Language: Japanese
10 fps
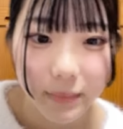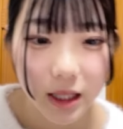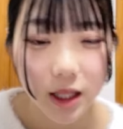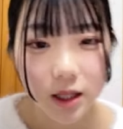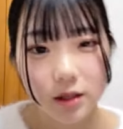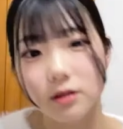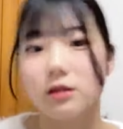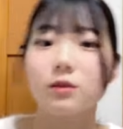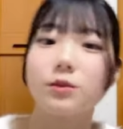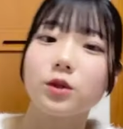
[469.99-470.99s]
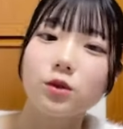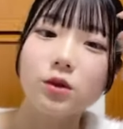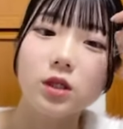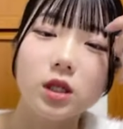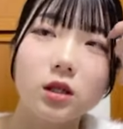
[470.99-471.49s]
ねでも兵
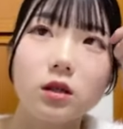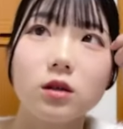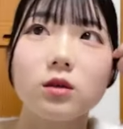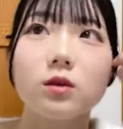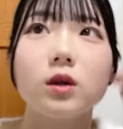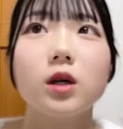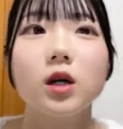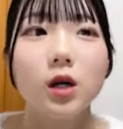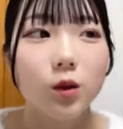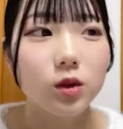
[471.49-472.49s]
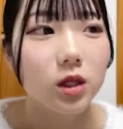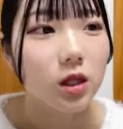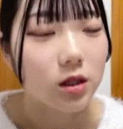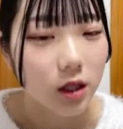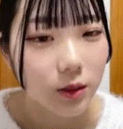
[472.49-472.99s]
庫県におった
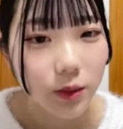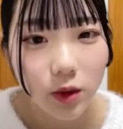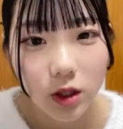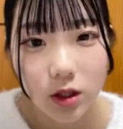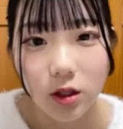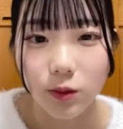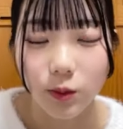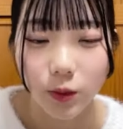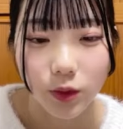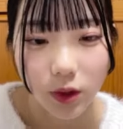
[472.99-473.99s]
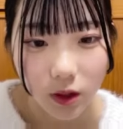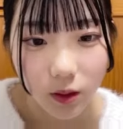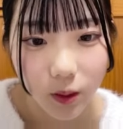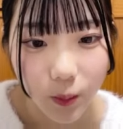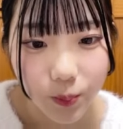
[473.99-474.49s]
らだいぶ揺れてたと思うから